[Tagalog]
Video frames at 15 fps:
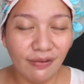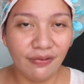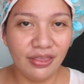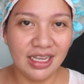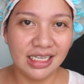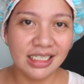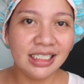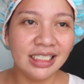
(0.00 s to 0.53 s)
of
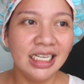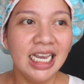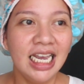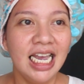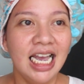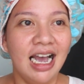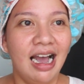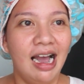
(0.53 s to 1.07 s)
this
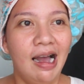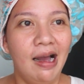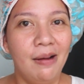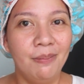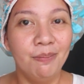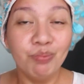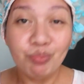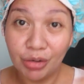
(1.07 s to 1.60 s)

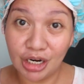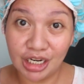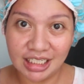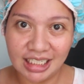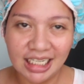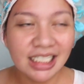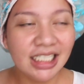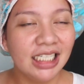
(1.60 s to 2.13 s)
um,
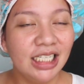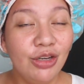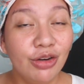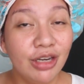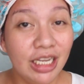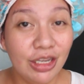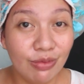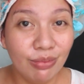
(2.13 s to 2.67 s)
process,
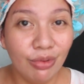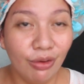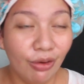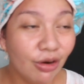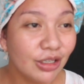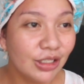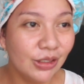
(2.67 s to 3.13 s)
yung inyong buhok.